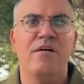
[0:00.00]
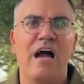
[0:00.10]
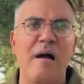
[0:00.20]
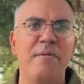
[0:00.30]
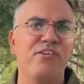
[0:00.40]

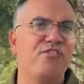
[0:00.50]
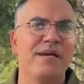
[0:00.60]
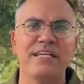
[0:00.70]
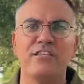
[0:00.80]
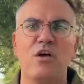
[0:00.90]
عبر
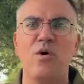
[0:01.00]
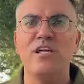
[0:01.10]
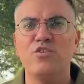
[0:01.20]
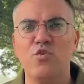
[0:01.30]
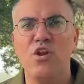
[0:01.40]
شبكات
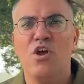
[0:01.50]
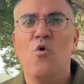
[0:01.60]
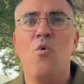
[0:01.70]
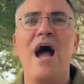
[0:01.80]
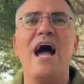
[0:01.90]
التواصل
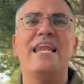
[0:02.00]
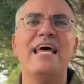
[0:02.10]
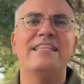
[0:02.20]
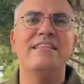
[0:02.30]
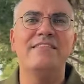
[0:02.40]

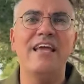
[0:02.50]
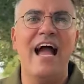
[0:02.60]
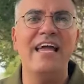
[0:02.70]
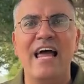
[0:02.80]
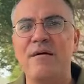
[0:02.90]
وآلات
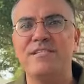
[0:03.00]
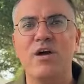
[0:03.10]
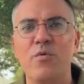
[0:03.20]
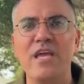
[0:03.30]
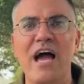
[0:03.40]
الدعاية
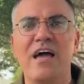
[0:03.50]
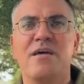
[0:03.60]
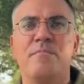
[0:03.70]
الحمسوية